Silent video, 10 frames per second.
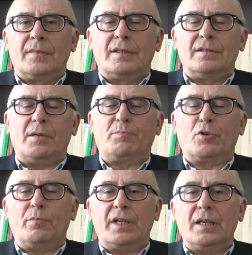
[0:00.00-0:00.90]
del
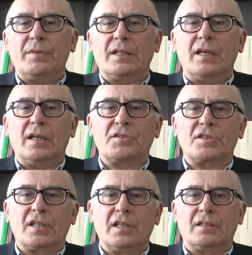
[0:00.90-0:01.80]
problema della
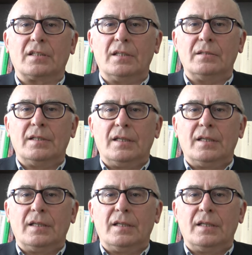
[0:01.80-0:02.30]
sete,